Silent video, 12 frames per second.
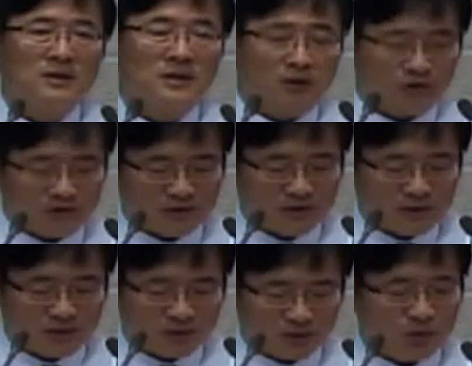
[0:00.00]

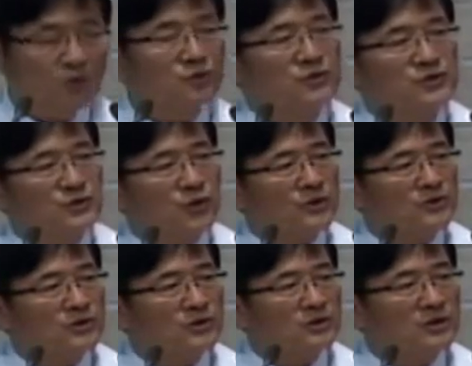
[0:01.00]
역사의 소용돌이 속에서
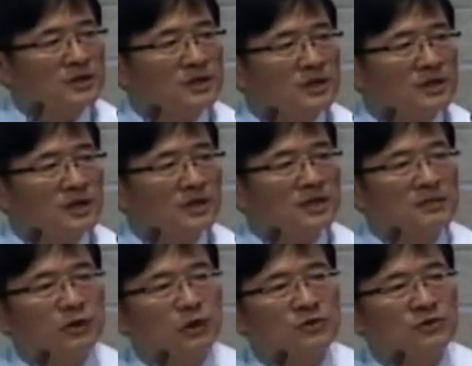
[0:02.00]
그들이
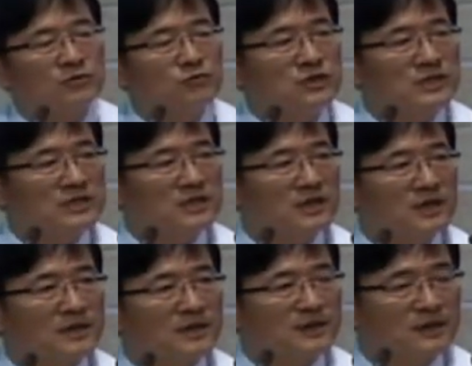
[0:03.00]
하나님이 어떤
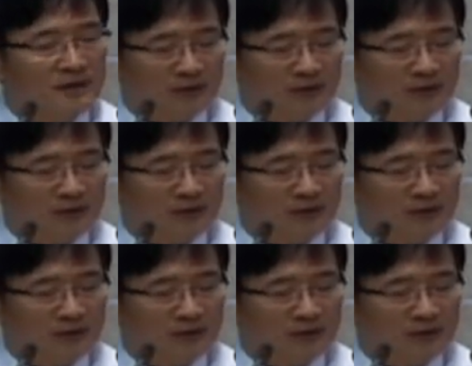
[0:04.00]
분이신가를